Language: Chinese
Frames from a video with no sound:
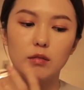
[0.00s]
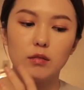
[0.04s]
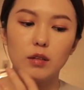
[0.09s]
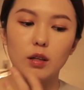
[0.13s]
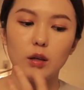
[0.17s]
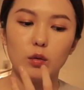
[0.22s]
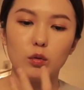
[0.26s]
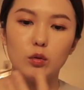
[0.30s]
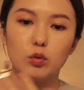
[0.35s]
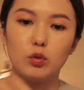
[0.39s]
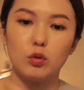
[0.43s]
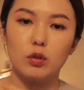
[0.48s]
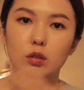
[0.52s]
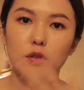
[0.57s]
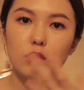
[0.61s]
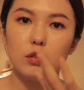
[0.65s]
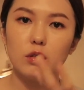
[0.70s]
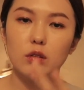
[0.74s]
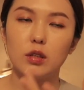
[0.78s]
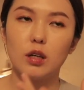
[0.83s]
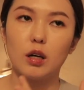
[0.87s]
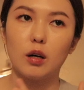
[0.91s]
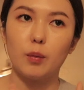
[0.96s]
但我觉得
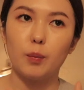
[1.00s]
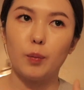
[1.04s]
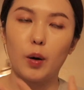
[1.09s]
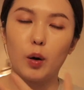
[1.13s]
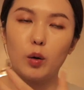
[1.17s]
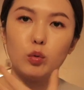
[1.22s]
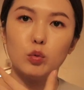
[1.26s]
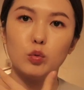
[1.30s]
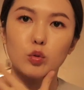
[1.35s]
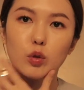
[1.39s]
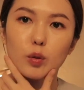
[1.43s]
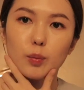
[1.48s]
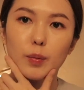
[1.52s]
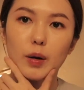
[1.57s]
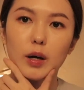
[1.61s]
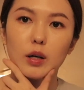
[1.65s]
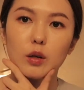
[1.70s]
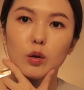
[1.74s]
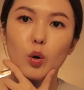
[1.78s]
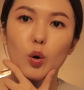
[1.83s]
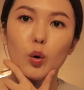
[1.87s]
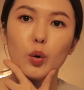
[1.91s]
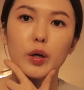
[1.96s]
至少保护嘴巴
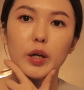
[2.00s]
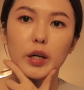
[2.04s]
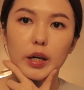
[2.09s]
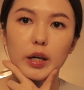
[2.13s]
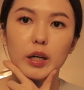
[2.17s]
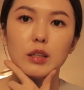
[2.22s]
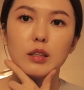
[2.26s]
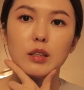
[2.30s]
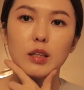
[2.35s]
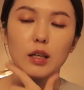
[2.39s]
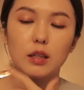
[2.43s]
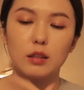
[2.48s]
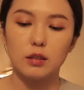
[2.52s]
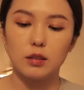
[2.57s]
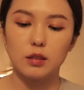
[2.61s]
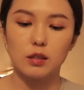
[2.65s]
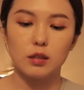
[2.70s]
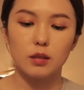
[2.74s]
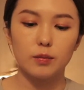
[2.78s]
也 OK 这样子，